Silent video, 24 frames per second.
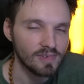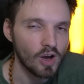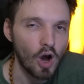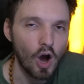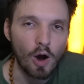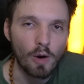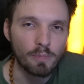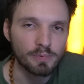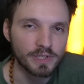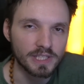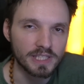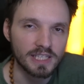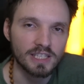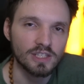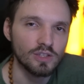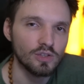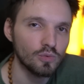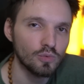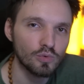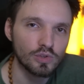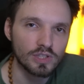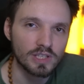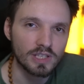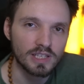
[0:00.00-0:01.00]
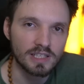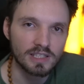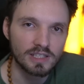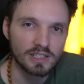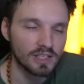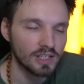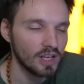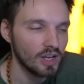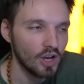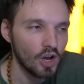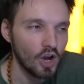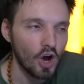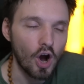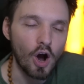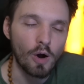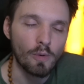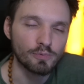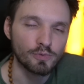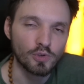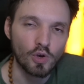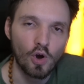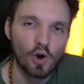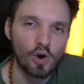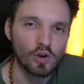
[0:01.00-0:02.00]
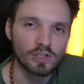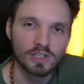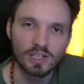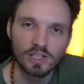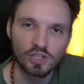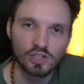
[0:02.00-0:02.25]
Ob es in den News ist, ob es irgendeine